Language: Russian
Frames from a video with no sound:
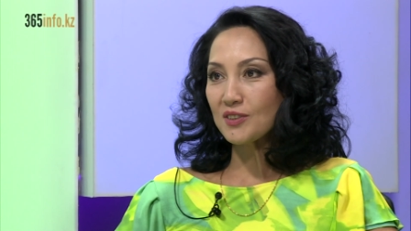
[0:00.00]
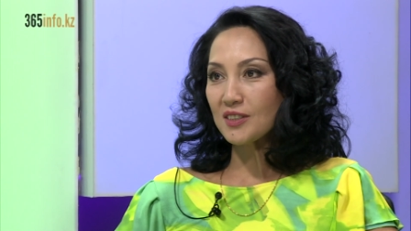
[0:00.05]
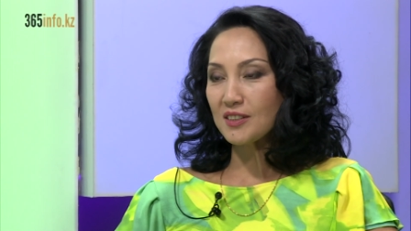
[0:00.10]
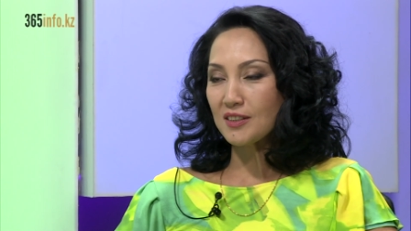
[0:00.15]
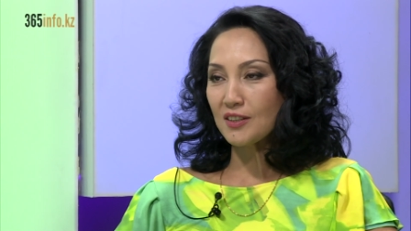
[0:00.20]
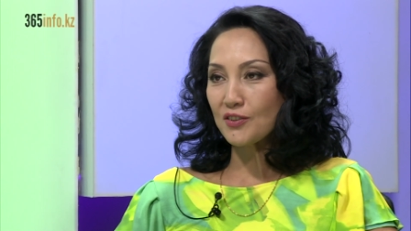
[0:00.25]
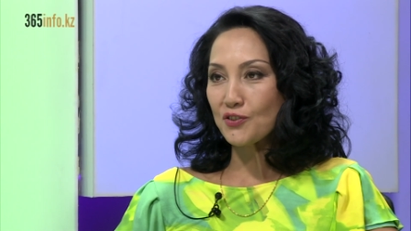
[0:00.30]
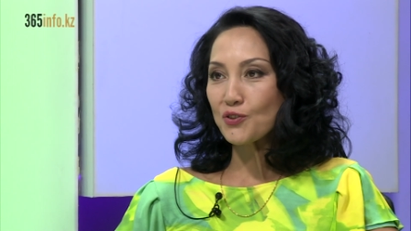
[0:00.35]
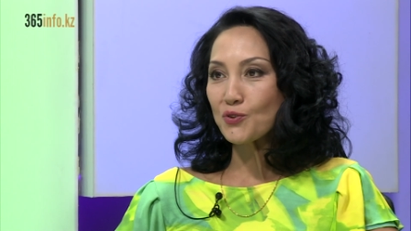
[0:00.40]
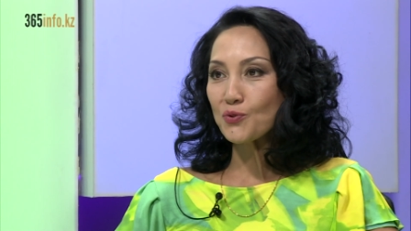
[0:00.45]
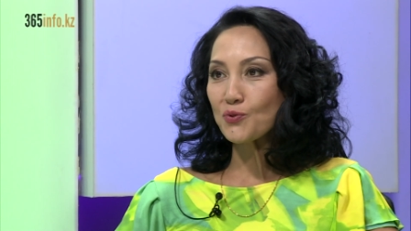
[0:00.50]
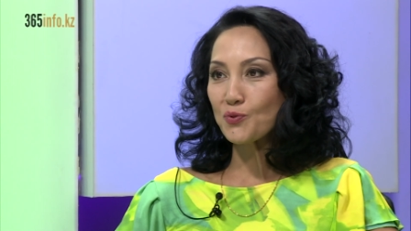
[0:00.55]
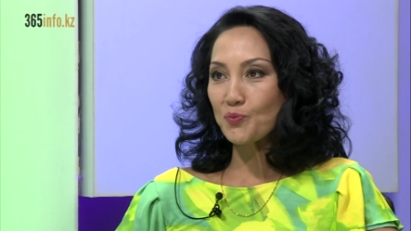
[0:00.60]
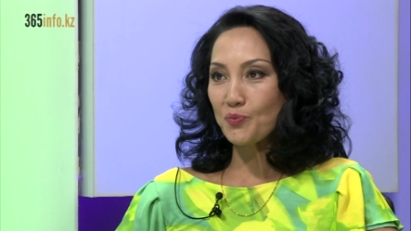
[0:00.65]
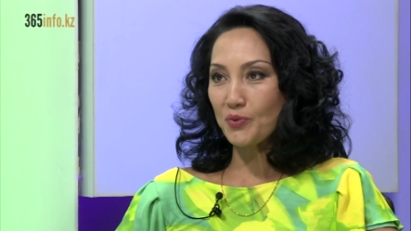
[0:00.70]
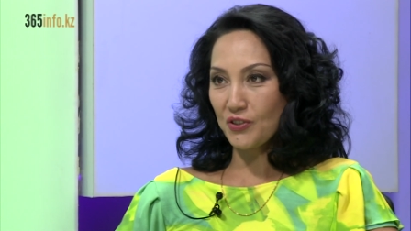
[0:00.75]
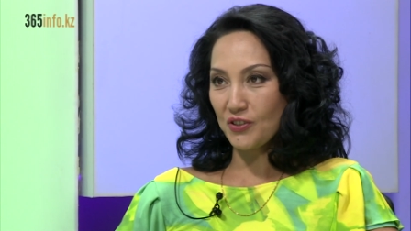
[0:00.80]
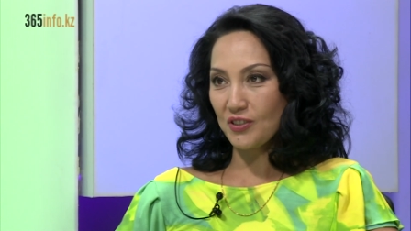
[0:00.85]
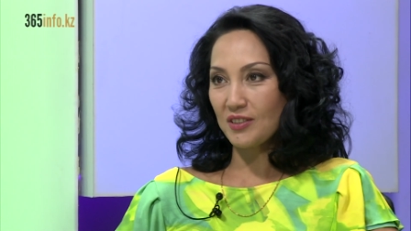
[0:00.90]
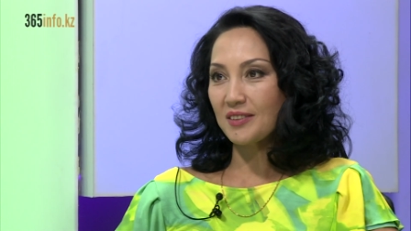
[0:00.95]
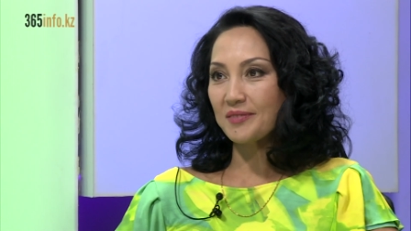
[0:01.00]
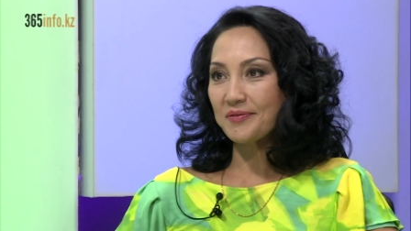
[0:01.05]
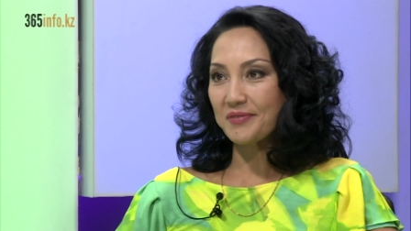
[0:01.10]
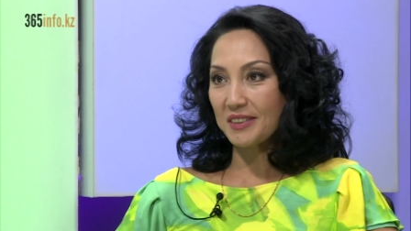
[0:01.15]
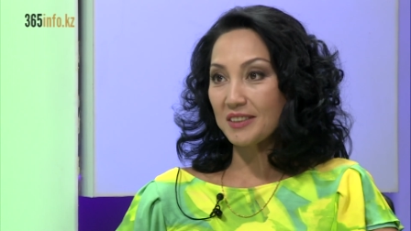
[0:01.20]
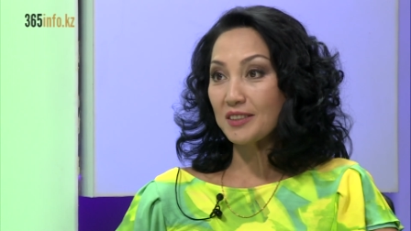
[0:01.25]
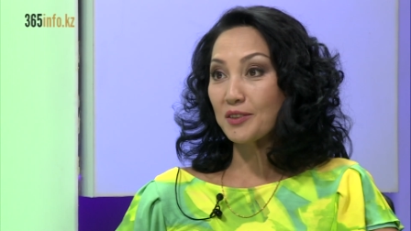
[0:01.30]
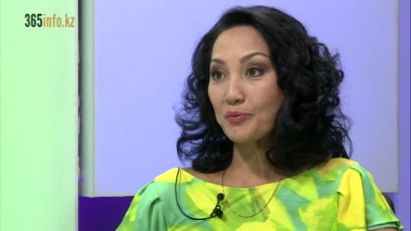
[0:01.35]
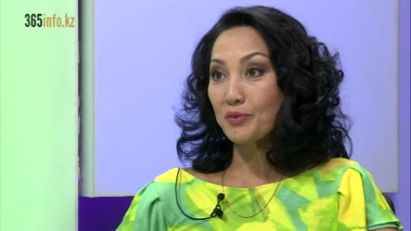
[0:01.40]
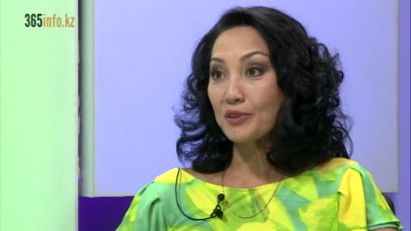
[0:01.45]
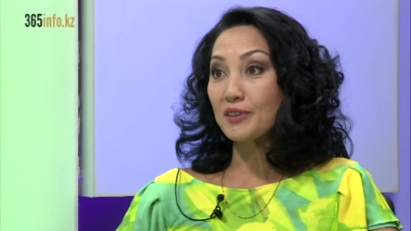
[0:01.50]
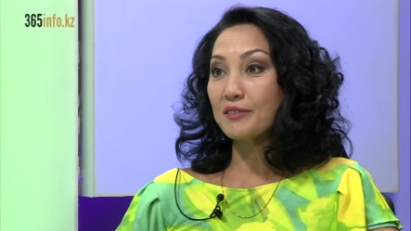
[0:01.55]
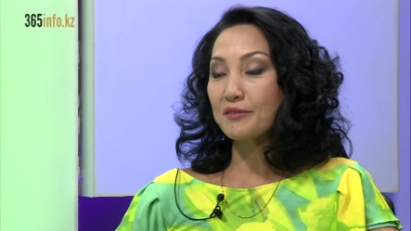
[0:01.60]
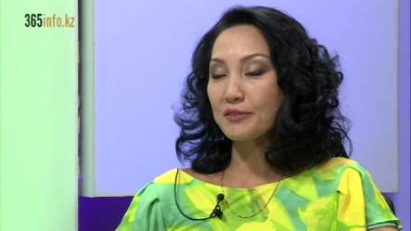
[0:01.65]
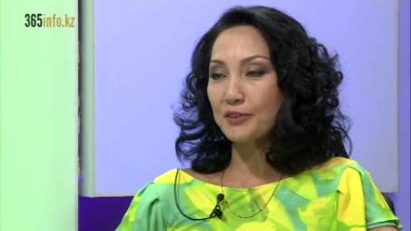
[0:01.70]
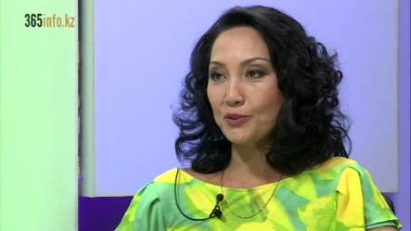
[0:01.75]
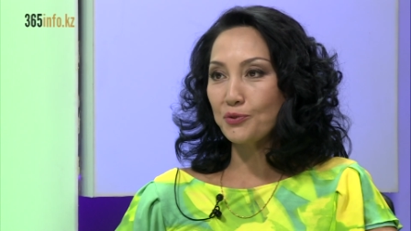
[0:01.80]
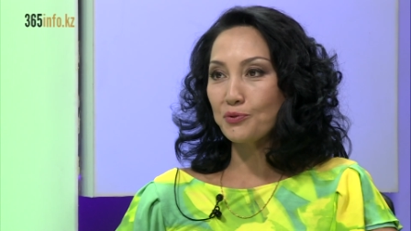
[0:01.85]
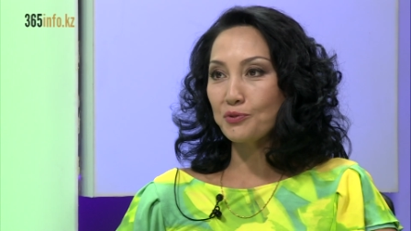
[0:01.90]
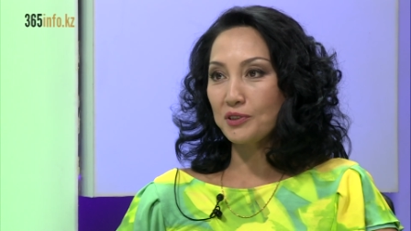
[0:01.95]
достаточно успешно. Это было в
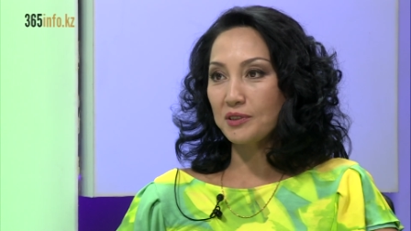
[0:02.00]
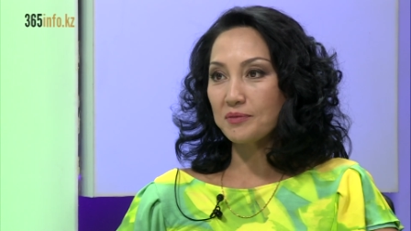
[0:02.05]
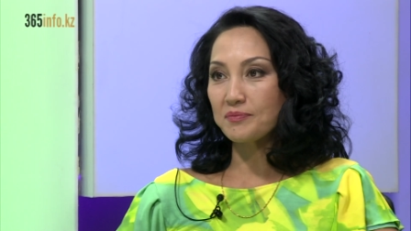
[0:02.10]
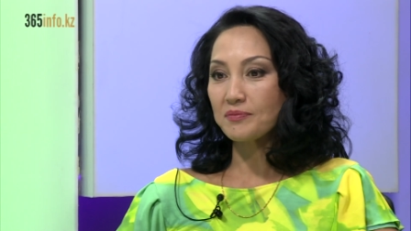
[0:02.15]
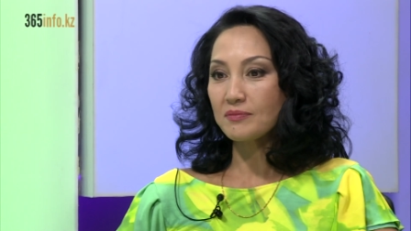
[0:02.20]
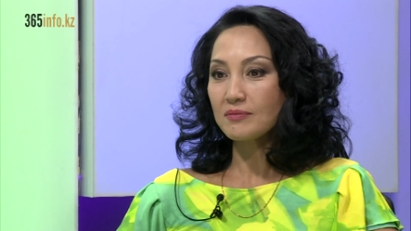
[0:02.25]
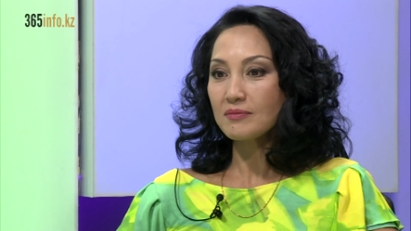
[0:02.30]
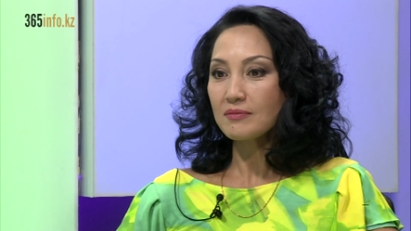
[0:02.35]
июне.